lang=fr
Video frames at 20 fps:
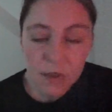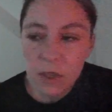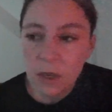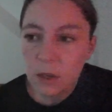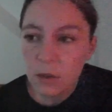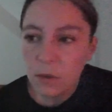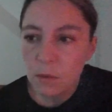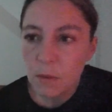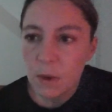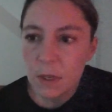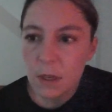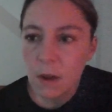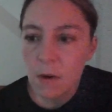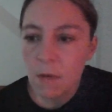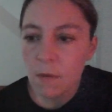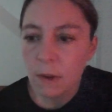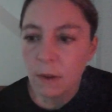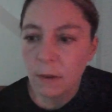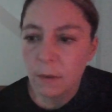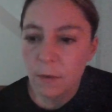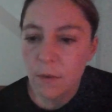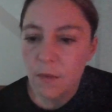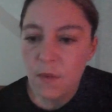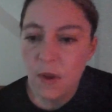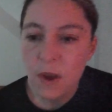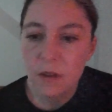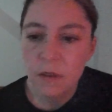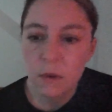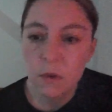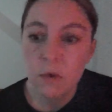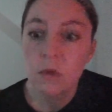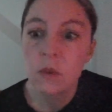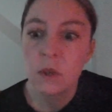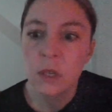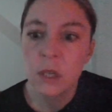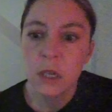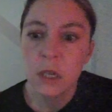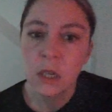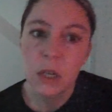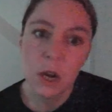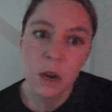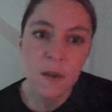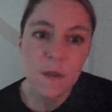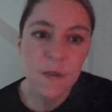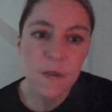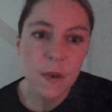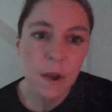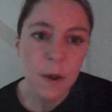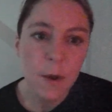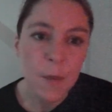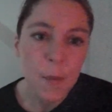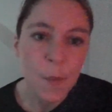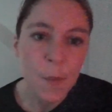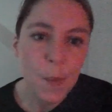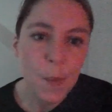vie se résume à ça en fait, faire ce que j'ai dit que j'allais faire.